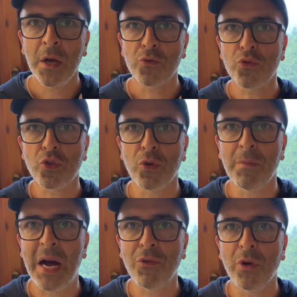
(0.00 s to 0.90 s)
Tutto
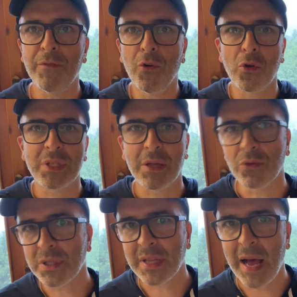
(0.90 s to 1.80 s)
sommato il volo è
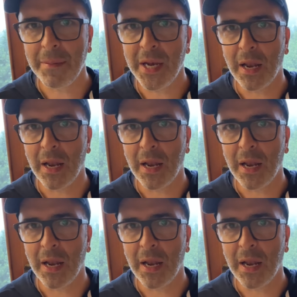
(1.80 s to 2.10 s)
stato stabile,